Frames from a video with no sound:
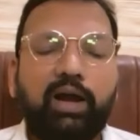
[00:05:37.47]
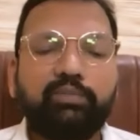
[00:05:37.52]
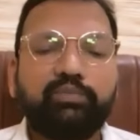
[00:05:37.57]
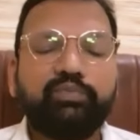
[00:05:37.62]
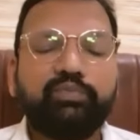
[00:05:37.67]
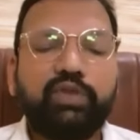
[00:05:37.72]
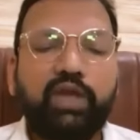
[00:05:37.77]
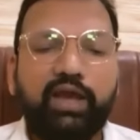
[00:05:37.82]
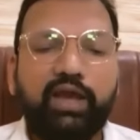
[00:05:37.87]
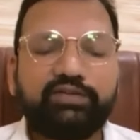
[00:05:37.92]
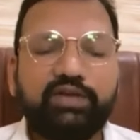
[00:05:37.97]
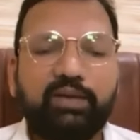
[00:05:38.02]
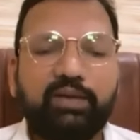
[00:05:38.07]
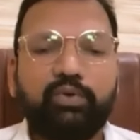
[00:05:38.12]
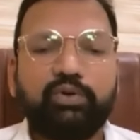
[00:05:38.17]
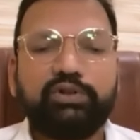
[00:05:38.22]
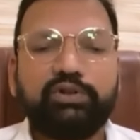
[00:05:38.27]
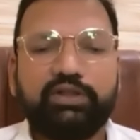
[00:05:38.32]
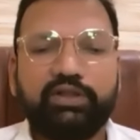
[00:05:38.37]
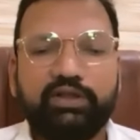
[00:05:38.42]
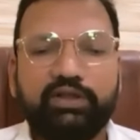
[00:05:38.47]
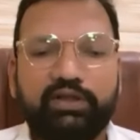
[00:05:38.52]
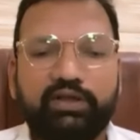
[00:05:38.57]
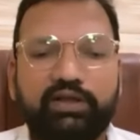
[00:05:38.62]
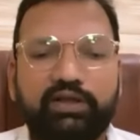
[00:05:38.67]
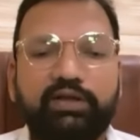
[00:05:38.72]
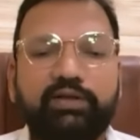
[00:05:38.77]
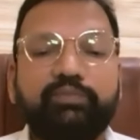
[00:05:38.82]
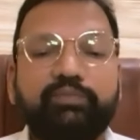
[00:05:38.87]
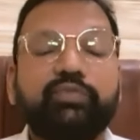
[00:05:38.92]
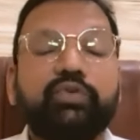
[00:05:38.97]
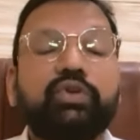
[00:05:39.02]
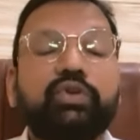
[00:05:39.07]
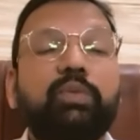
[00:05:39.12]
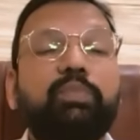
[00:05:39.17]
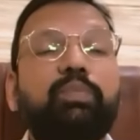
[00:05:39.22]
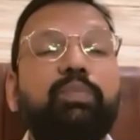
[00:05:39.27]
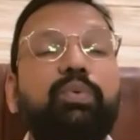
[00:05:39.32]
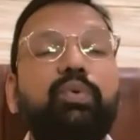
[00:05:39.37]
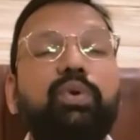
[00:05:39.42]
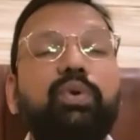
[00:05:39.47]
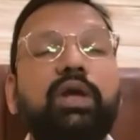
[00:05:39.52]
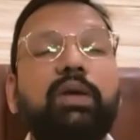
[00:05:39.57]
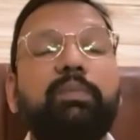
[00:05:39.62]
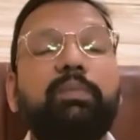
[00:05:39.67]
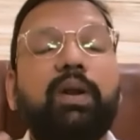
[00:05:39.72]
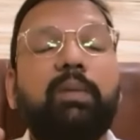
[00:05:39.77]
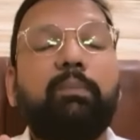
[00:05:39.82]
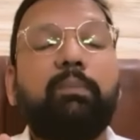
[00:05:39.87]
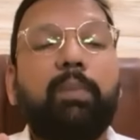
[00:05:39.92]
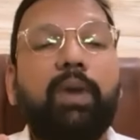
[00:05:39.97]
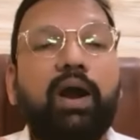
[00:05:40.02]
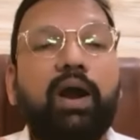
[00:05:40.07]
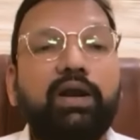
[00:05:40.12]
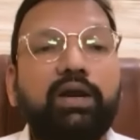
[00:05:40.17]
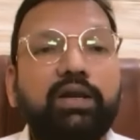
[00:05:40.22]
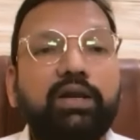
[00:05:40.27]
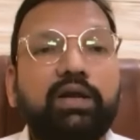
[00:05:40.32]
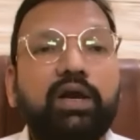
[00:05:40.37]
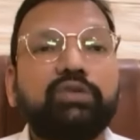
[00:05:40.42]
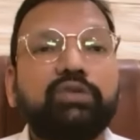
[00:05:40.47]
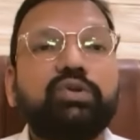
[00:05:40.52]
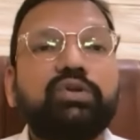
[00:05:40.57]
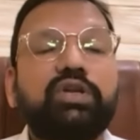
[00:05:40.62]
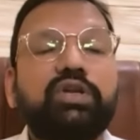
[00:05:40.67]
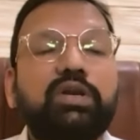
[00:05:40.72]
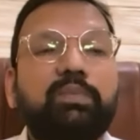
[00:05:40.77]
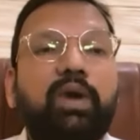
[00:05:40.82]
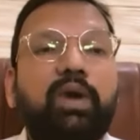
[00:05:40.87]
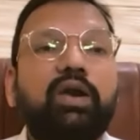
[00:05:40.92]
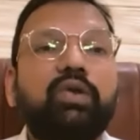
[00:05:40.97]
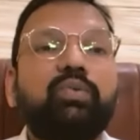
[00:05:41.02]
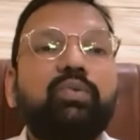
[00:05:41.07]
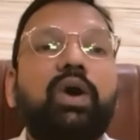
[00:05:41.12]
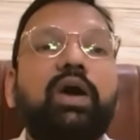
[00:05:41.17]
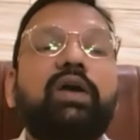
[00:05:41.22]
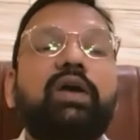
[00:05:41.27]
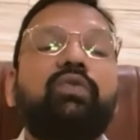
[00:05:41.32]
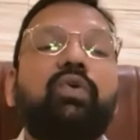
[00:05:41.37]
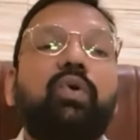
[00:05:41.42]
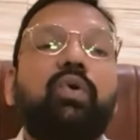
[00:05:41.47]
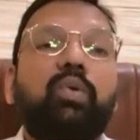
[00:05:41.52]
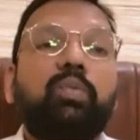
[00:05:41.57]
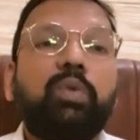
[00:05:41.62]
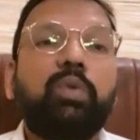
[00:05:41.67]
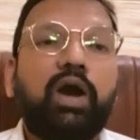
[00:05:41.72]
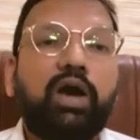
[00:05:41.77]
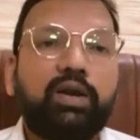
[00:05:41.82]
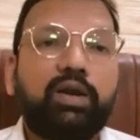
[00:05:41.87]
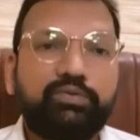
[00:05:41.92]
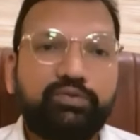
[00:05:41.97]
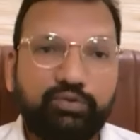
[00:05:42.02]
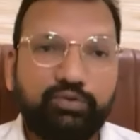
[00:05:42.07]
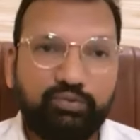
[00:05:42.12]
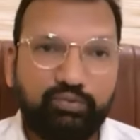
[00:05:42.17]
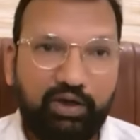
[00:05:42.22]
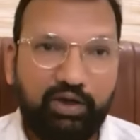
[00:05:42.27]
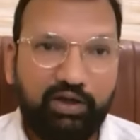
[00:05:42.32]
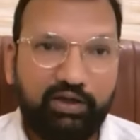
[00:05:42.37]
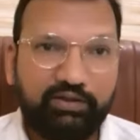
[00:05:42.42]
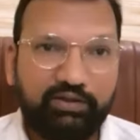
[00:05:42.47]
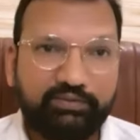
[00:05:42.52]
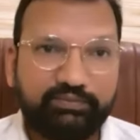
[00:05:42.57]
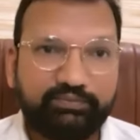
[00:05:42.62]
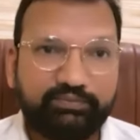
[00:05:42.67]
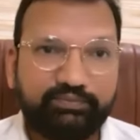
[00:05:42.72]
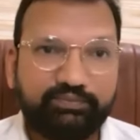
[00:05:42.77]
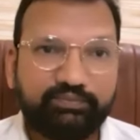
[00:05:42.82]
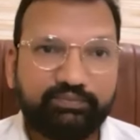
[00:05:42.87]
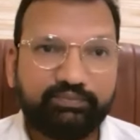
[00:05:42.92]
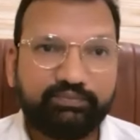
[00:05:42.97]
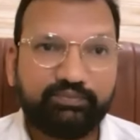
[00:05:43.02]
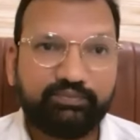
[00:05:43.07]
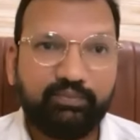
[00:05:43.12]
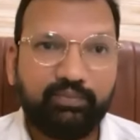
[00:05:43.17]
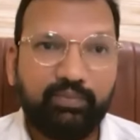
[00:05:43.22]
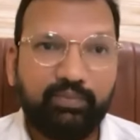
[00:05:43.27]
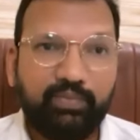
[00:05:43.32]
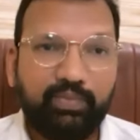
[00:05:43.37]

हम ऐसा बोलते हैं कि पूरे ब्रह्मांड का जो निर्माण हुआ है वो ओमकार से हुआ है